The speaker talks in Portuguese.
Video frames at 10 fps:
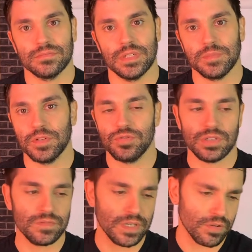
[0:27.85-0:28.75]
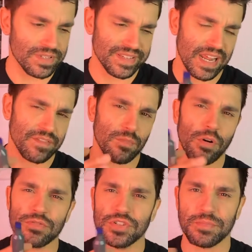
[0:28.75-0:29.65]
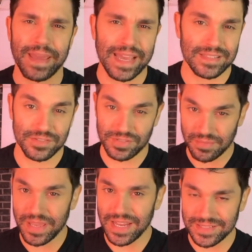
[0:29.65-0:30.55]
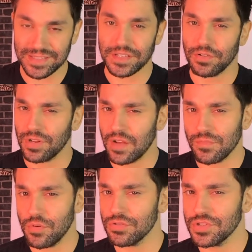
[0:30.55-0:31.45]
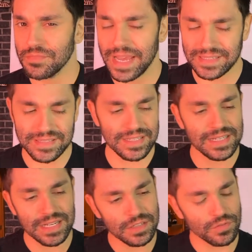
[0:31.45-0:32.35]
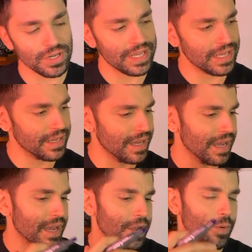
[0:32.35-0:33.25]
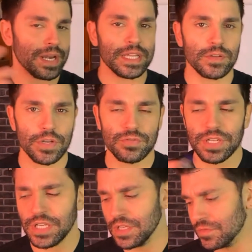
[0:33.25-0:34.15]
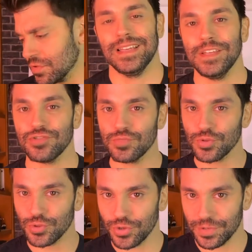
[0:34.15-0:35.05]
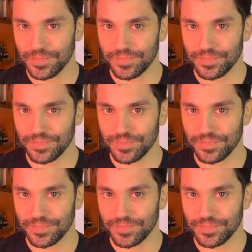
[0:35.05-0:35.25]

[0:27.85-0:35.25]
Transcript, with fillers: As pessoas vão, escrevem um monte de metas. Eu também era assim, colocava um monte de metas. Esse ano eu vou ler 48 livros. E isso mudou.